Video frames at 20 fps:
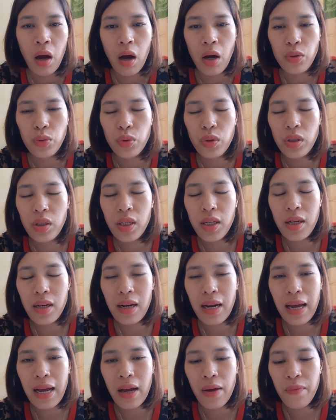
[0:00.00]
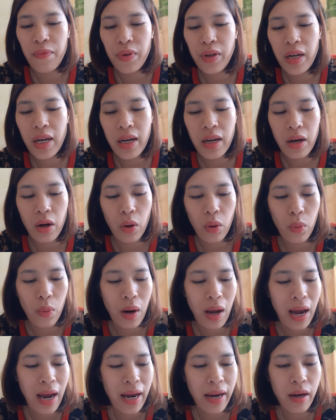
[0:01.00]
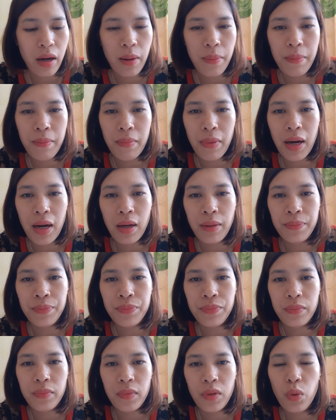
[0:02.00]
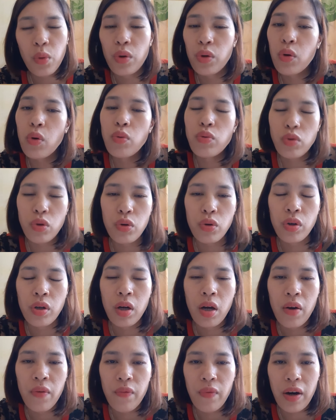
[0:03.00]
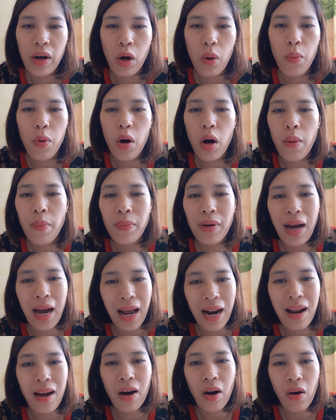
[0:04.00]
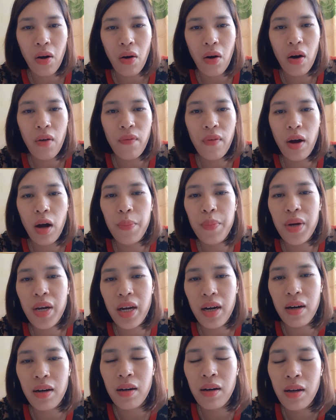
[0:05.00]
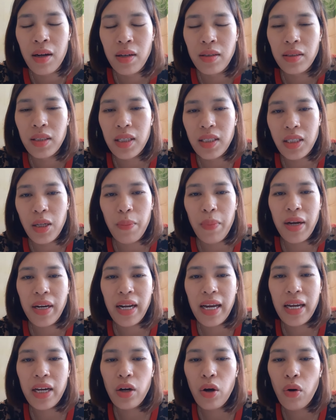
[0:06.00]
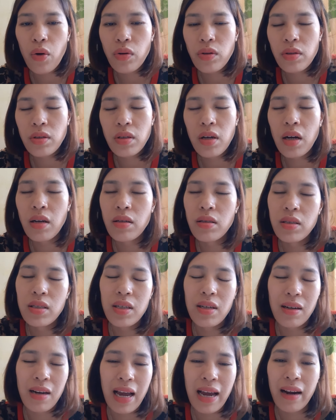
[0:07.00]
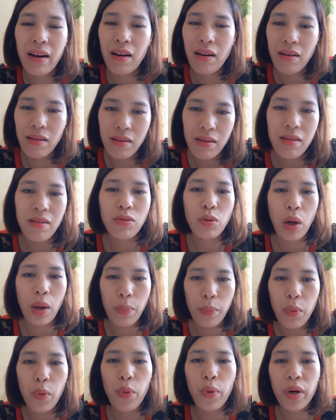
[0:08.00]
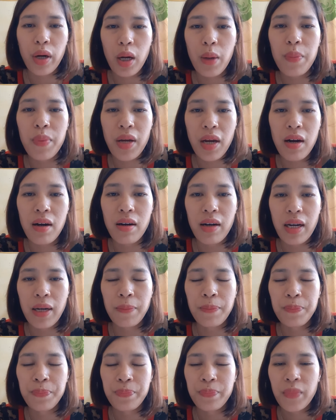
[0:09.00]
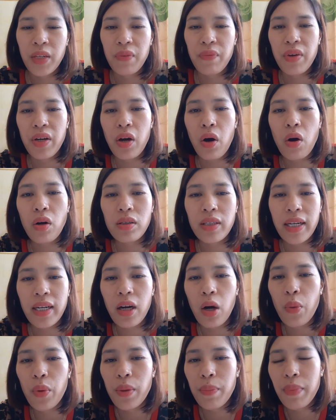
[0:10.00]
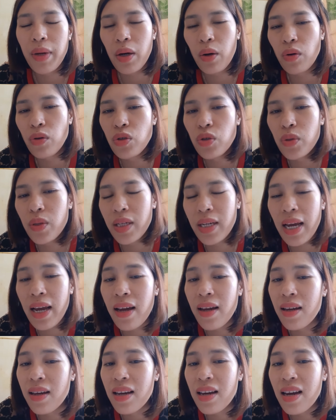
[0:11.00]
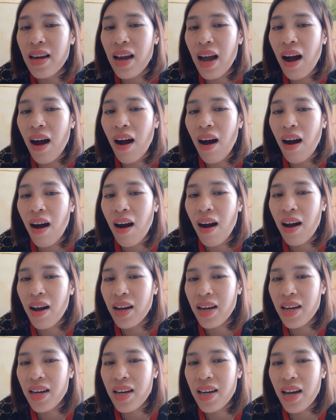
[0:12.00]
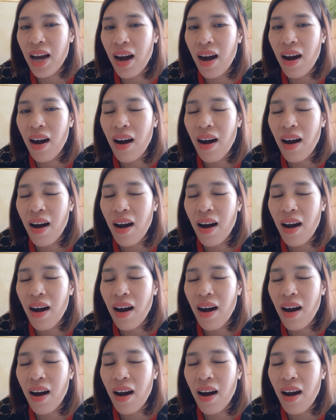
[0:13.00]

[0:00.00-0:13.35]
À, tuy nhiên là vì đây nó cũng là hai âm mà cuối cùng rồi và có một âm khá là khó và âm giờ thì trong bài này con cần chỉnh lại gần như toàn bộ cái âm giờ này vì con cái khẩu hình miệng con chú ý này giờ giờ